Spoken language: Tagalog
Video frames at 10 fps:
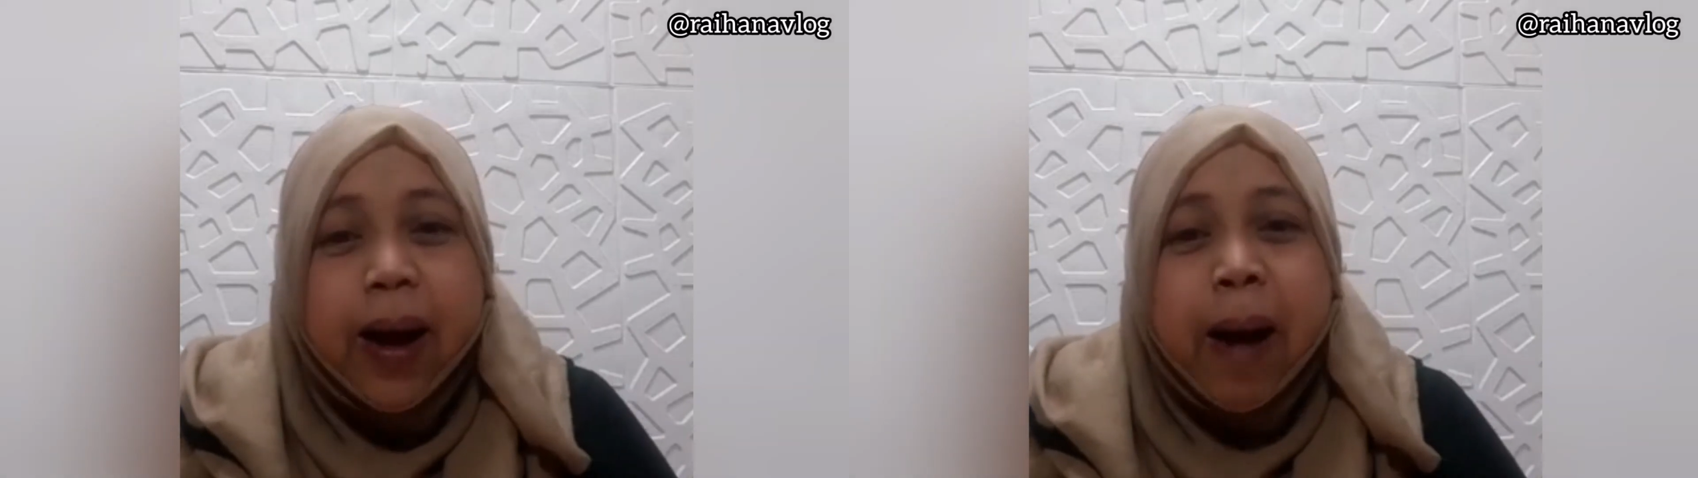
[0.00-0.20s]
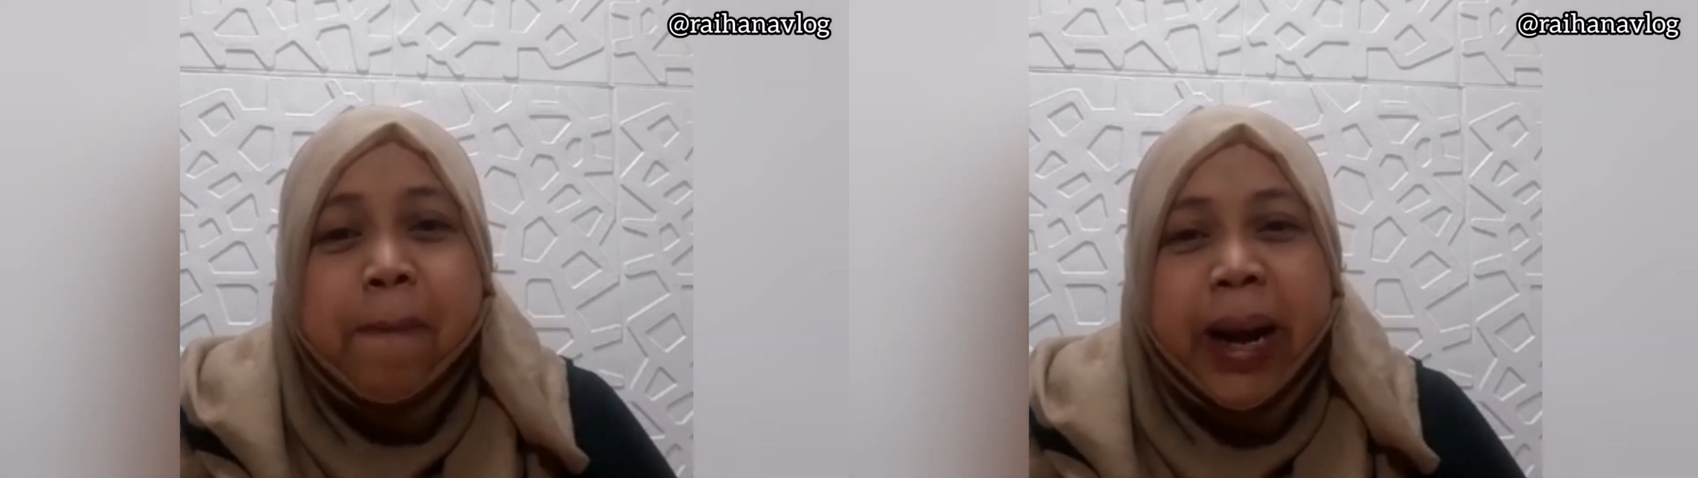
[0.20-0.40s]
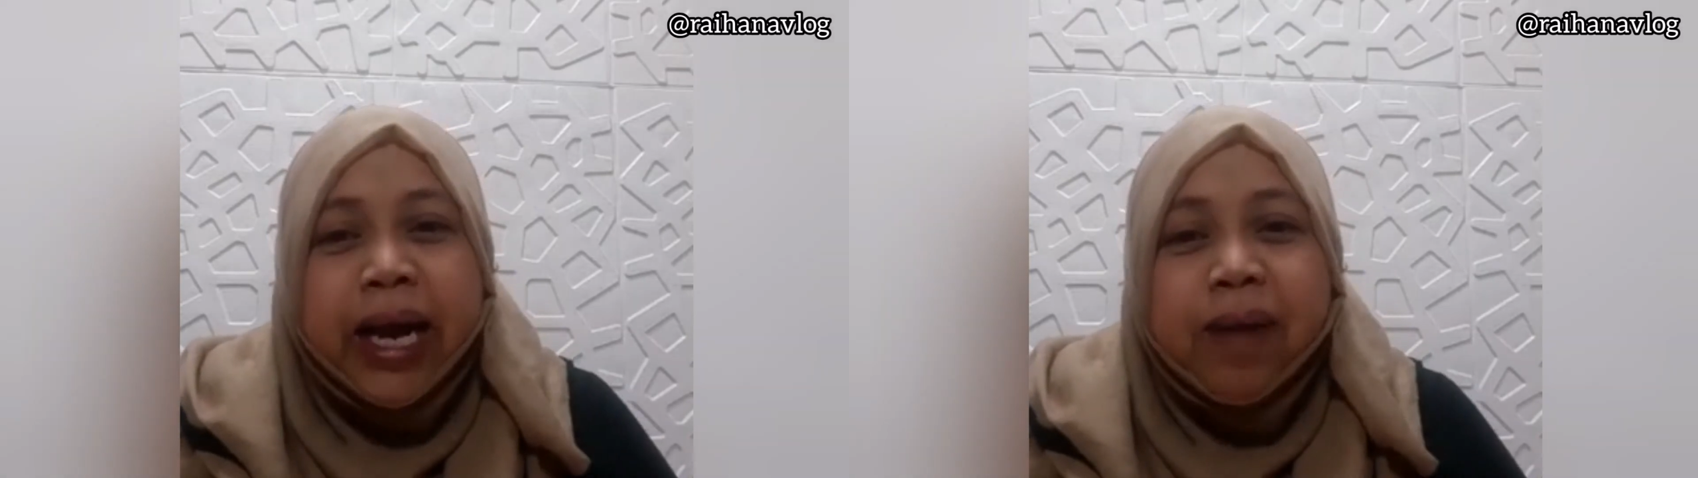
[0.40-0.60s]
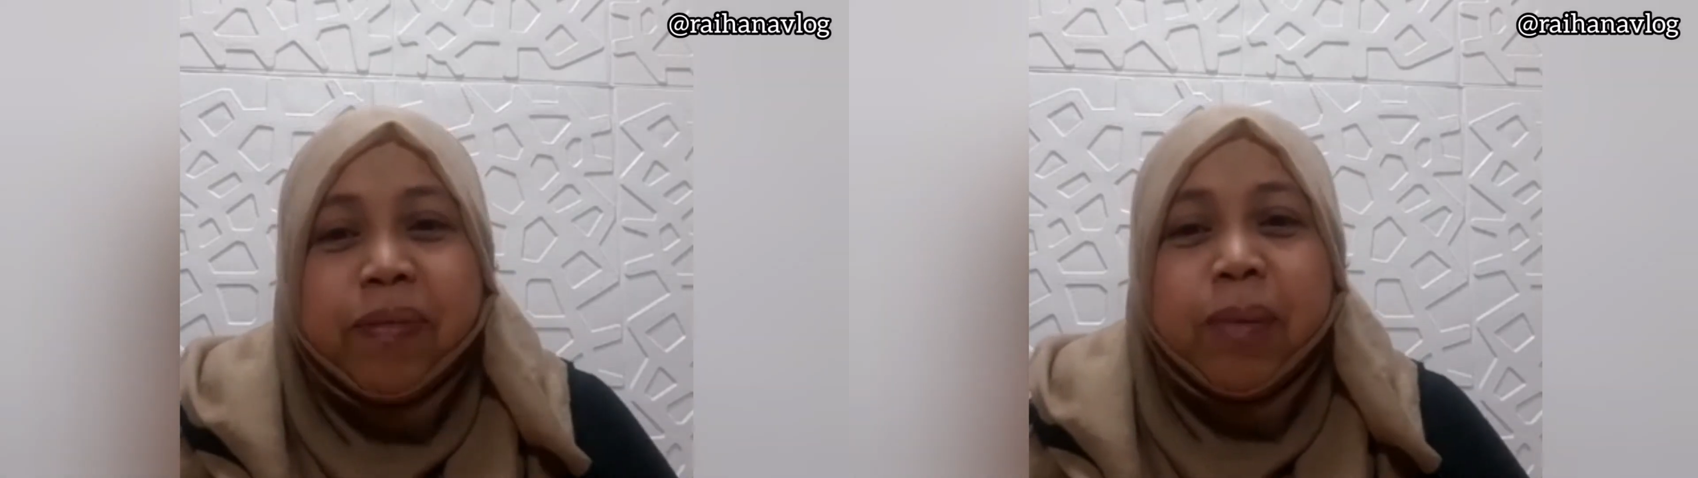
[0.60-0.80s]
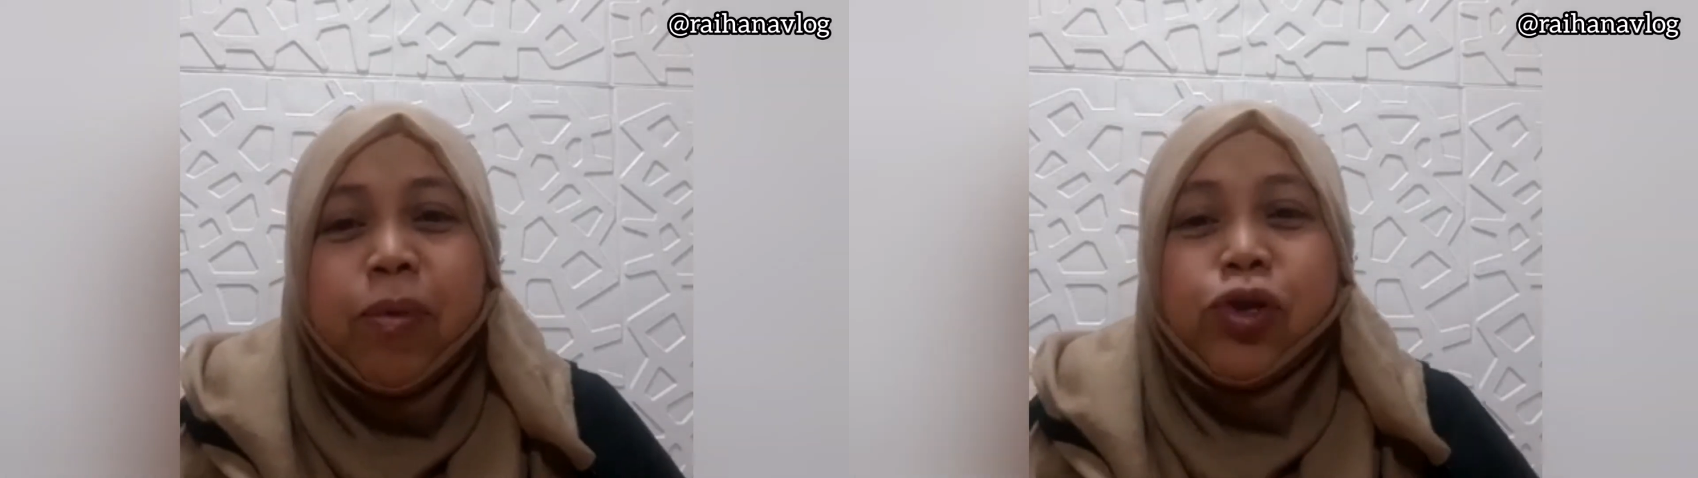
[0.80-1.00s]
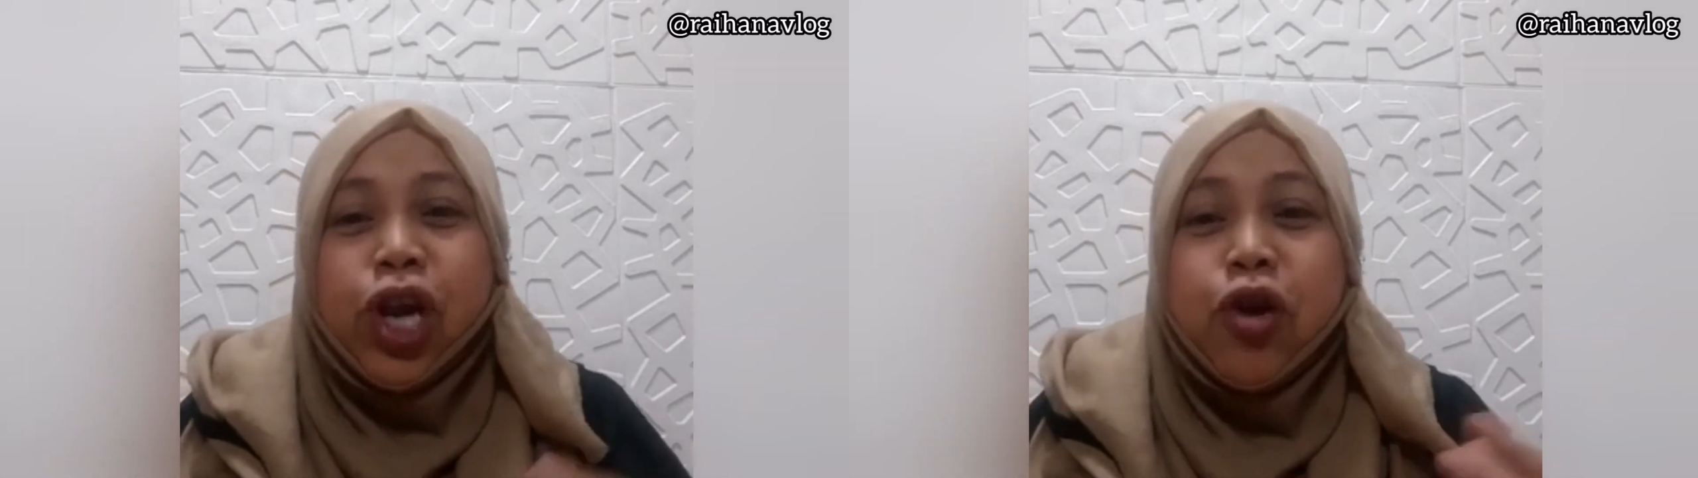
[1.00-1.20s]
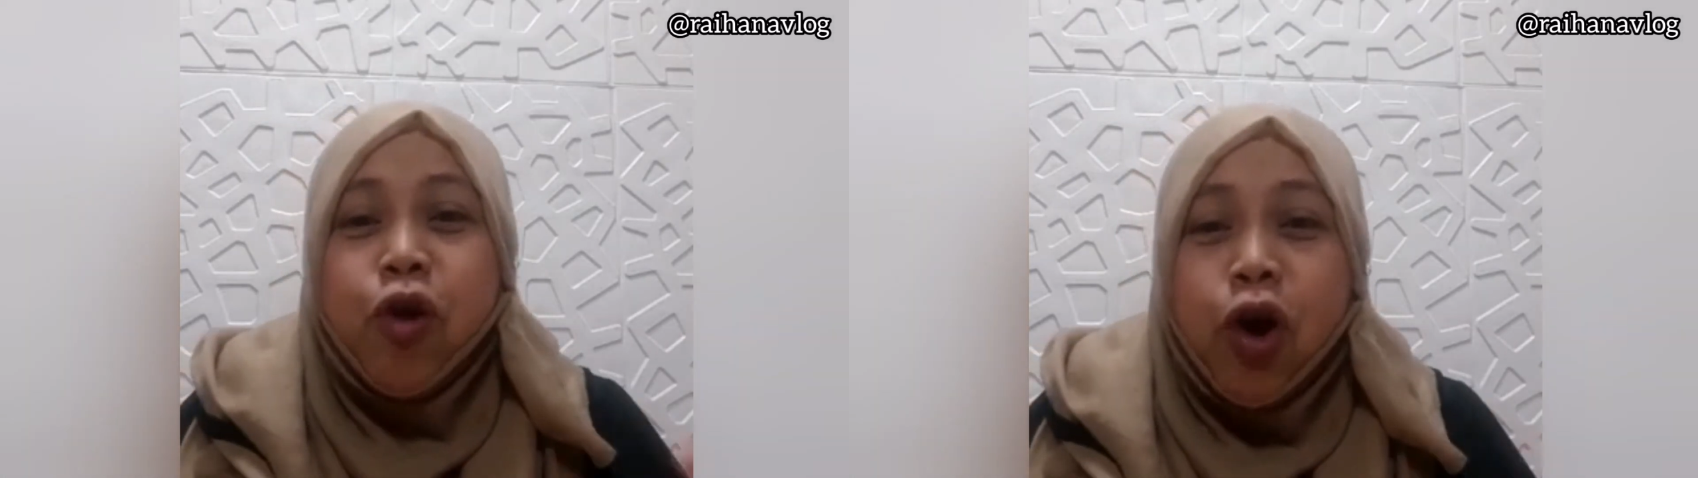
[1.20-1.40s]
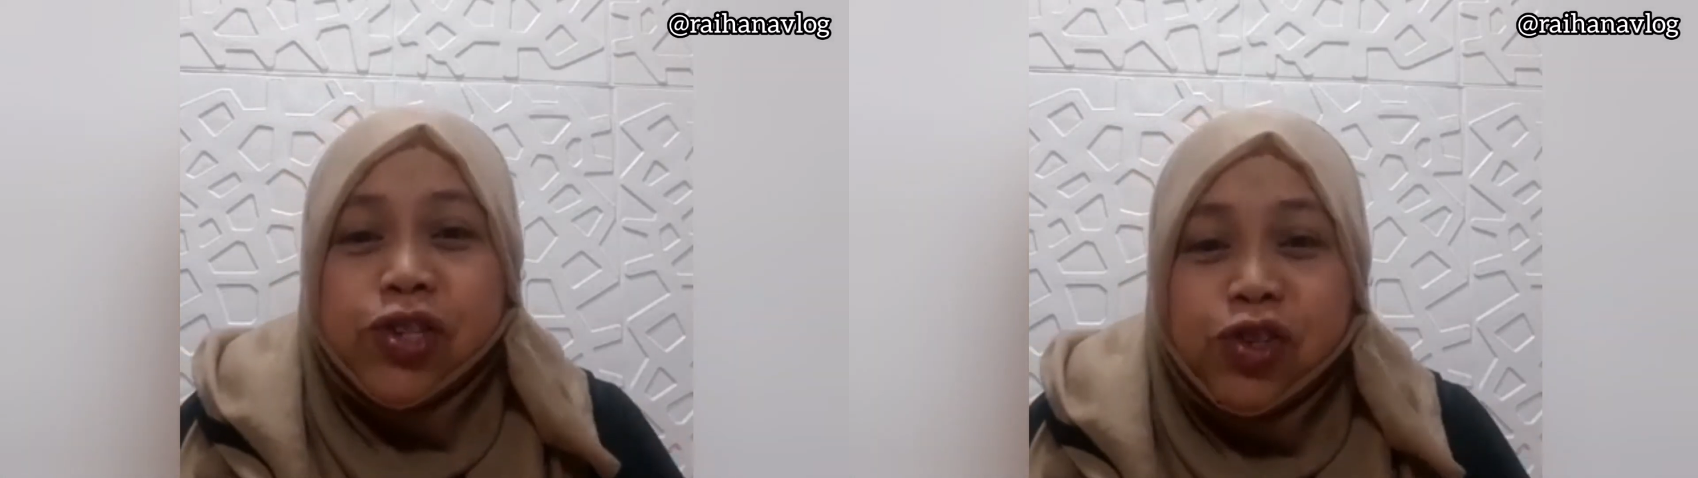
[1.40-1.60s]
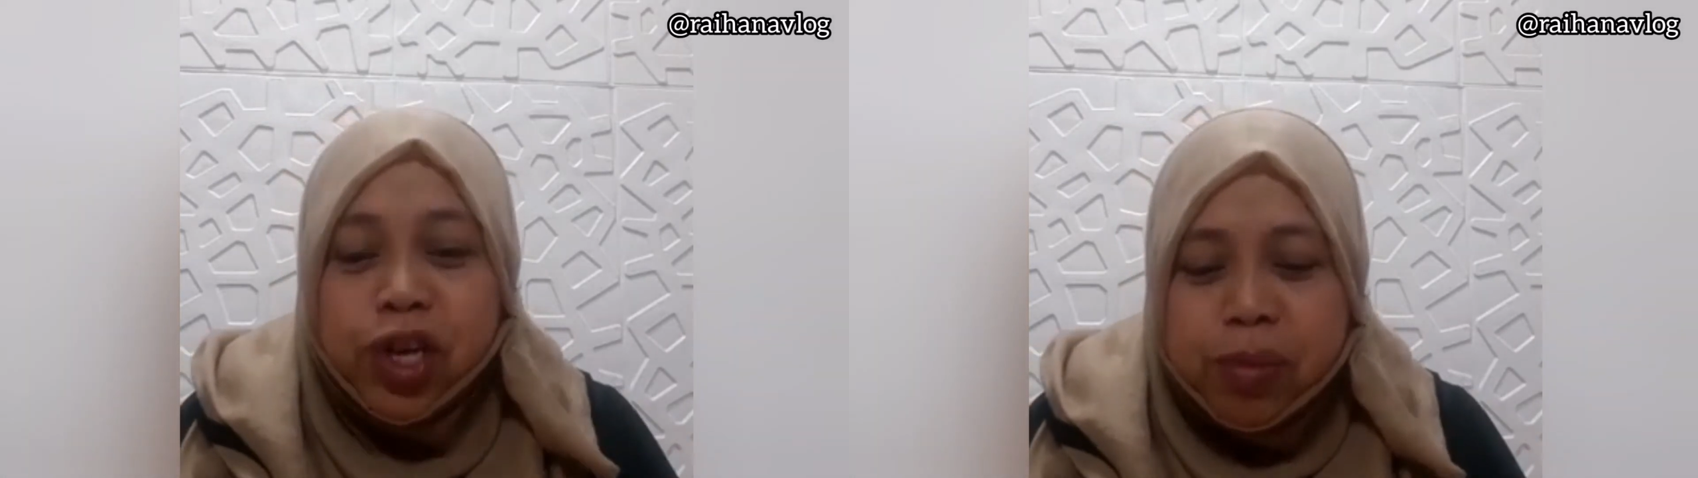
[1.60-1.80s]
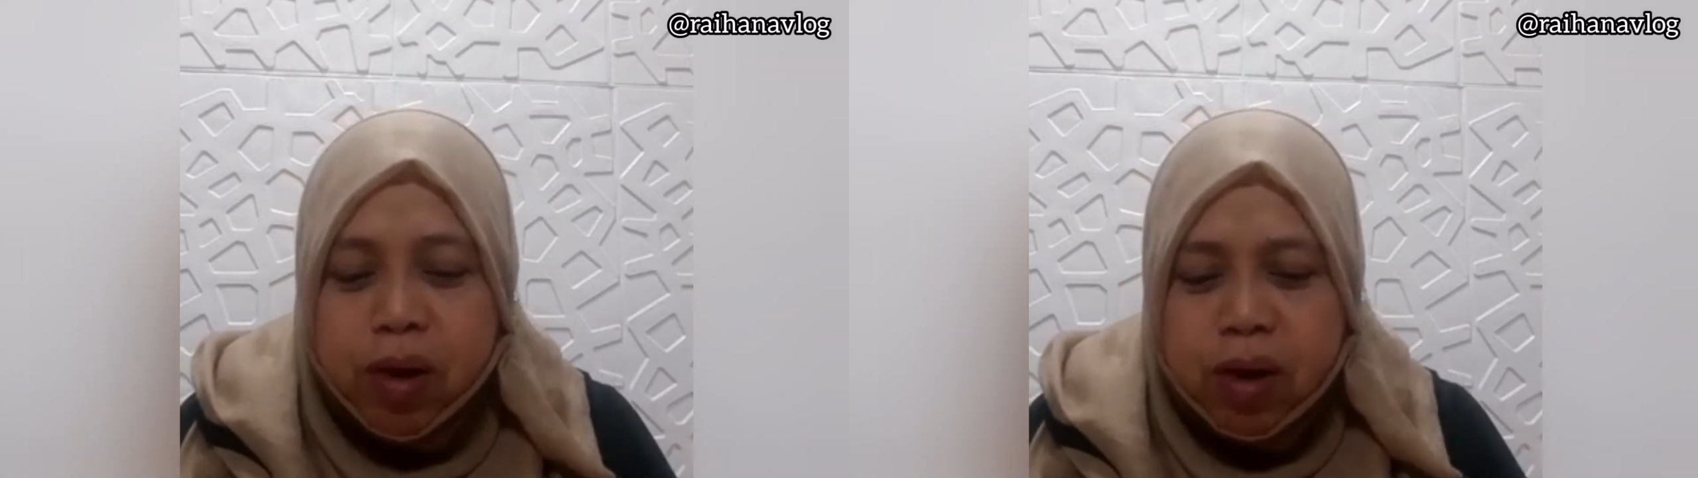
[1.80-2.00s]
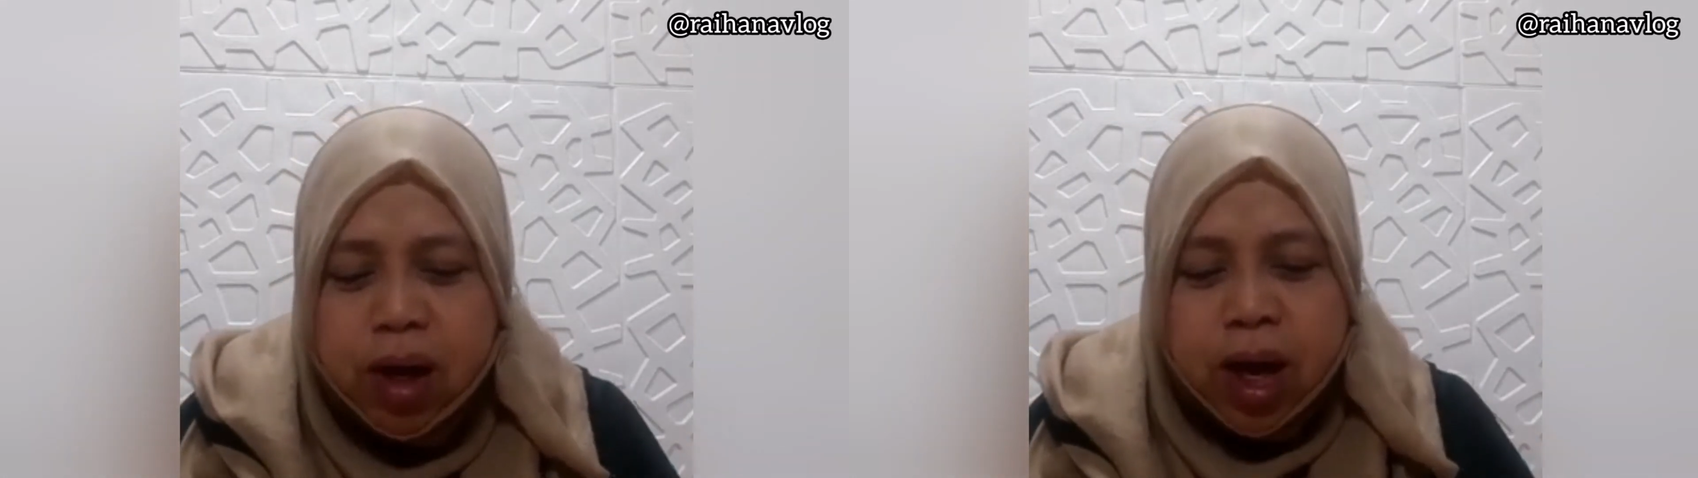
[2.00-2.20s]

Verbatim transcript: Ang pakiramdam mo, siya yung oxygen mo,